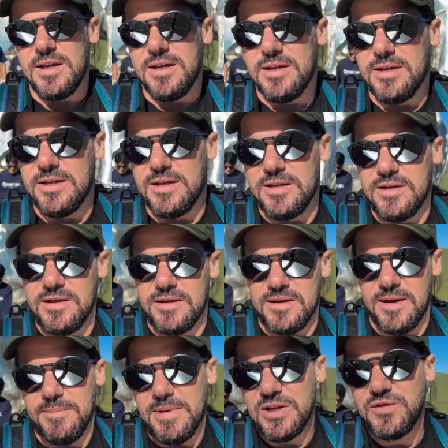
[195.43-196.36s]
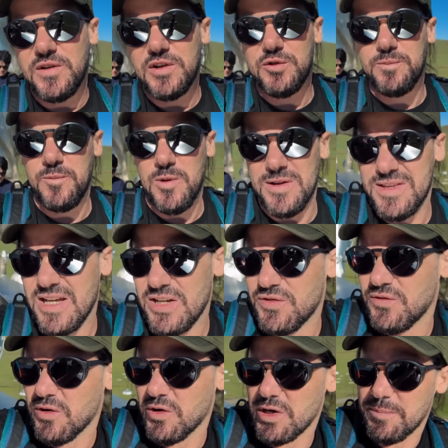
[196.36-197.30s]
Uh, é mais fixe quando estás
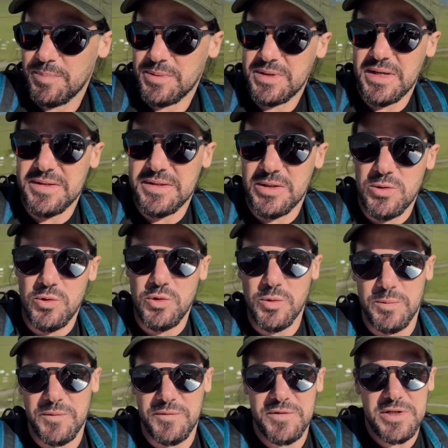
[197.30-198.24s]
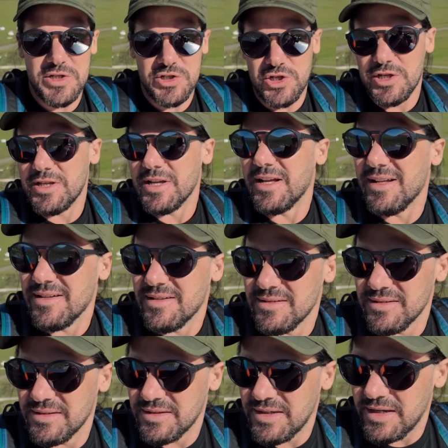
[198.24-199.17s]
fora, porque ser um grupo fixe e
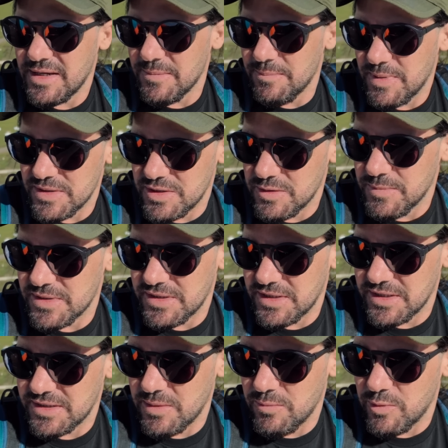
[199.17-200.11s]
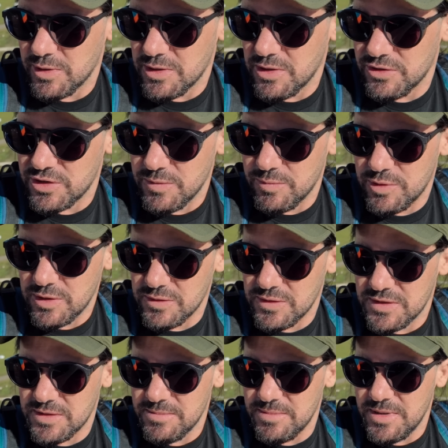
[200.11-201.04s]
tal, é capaz de ser uma cena que tem boa de lógica,
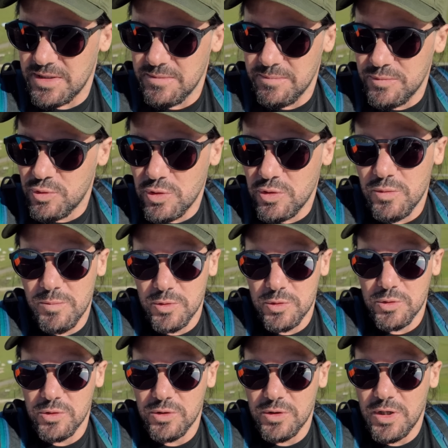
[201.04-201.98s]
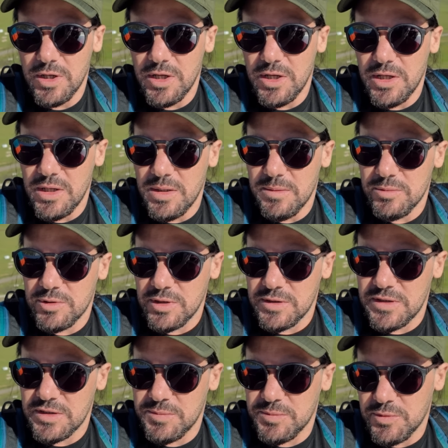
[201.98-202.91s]
portanto recebi de todo mundo.
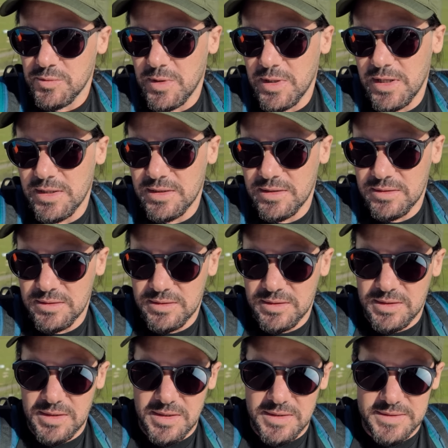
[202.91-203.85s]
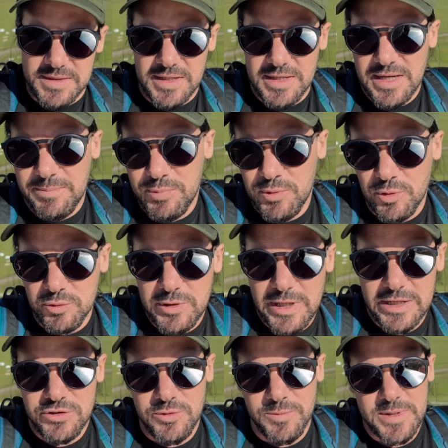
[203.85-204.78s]
Portanto, esse pessoal, ah, se calhar por
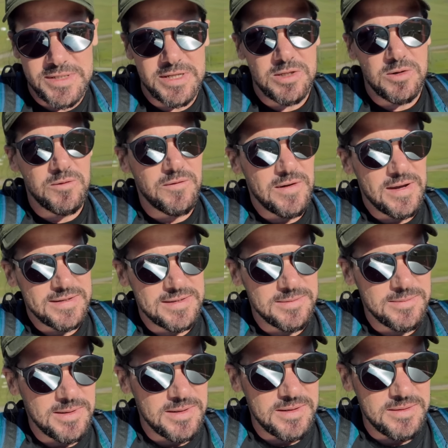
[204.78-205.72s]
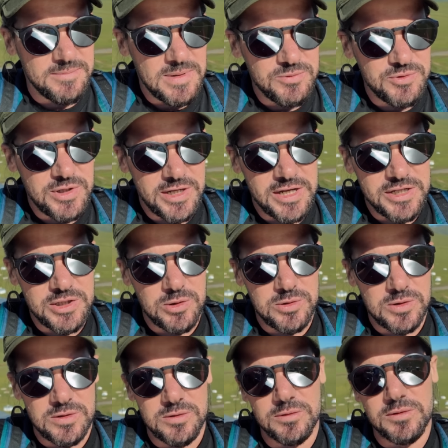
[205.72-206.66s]
contactos não vai ser tão fácil, vamos ter que arranjar
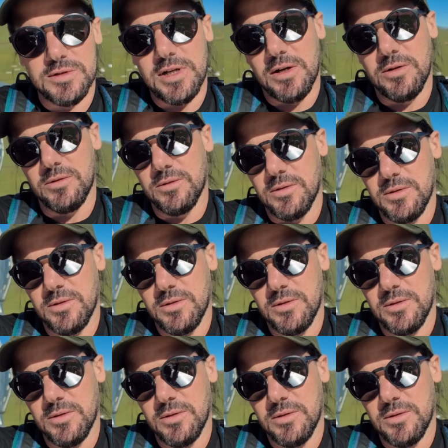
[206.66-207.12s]
outra solução.